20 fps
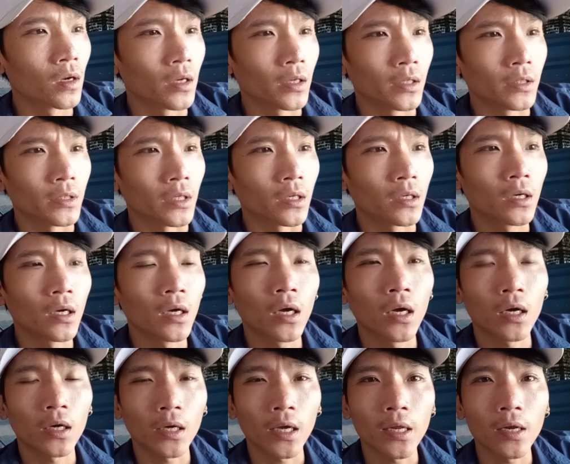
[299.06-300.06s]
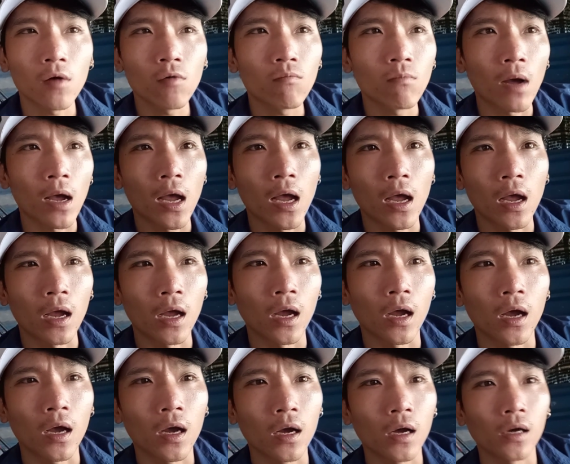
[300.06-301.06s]
rồi những ờ, cái lúc mà
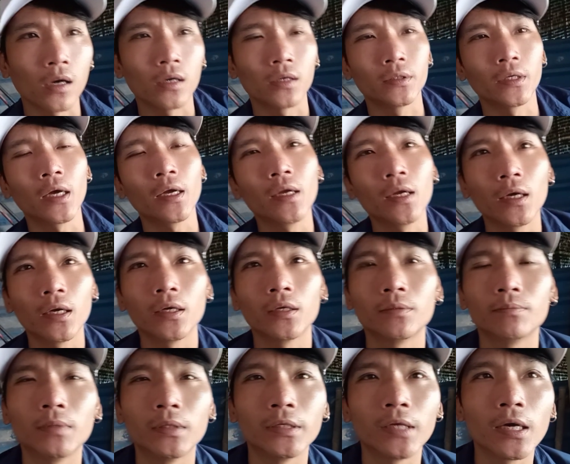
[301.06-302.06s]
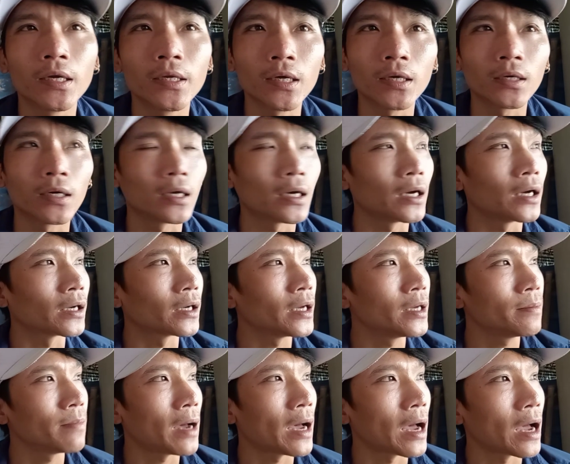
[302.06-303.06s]
nhớ ờ, mình nhớ nhất là
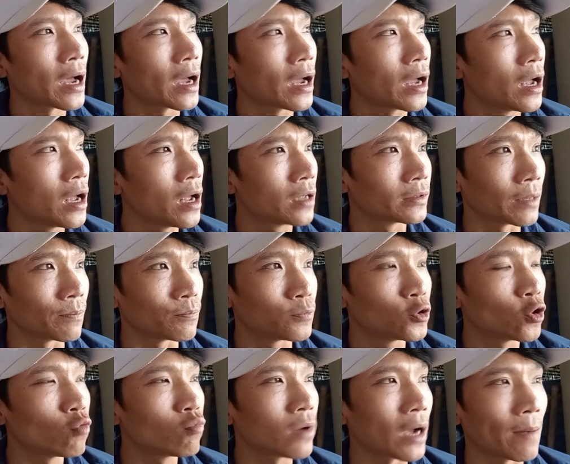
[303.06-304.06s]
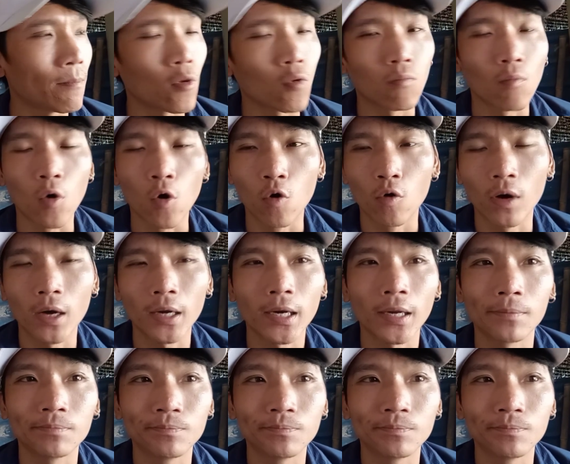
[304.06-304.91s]
khi mà tập trung cả một buồn